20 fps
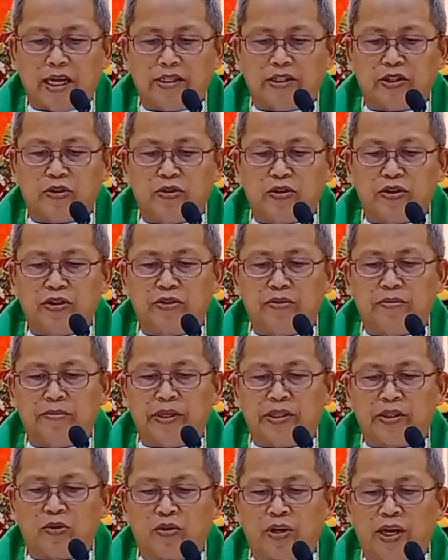
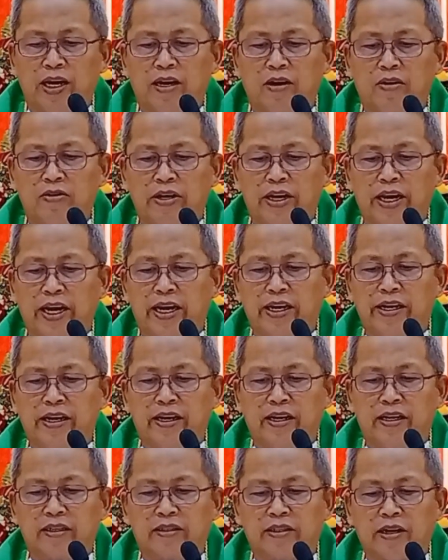Sesos misugilo
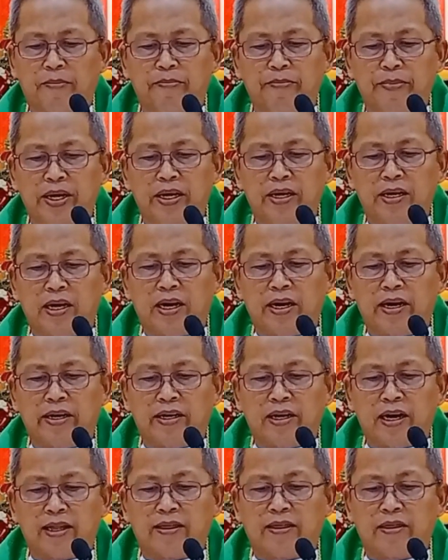ining
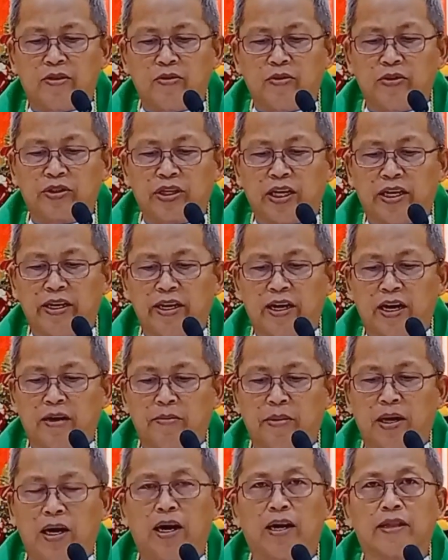sambingay ngadto sa
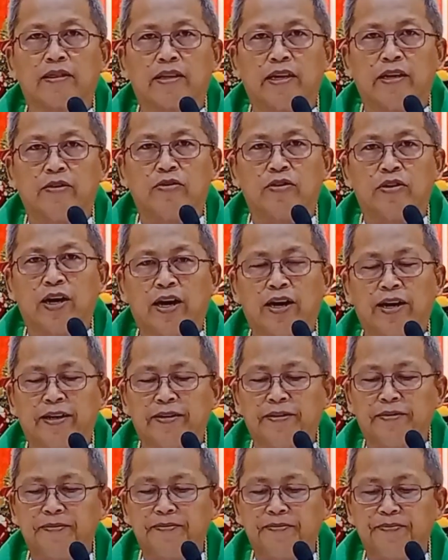iyang mga
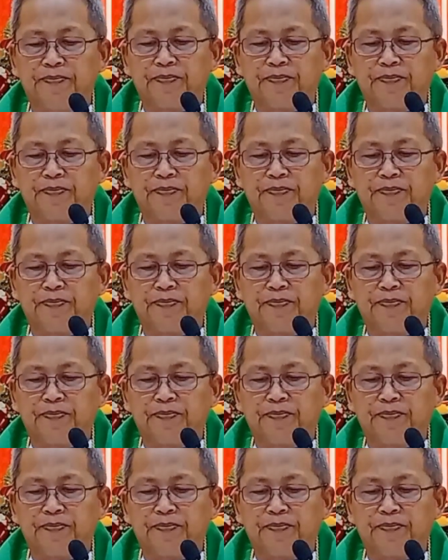tinunan.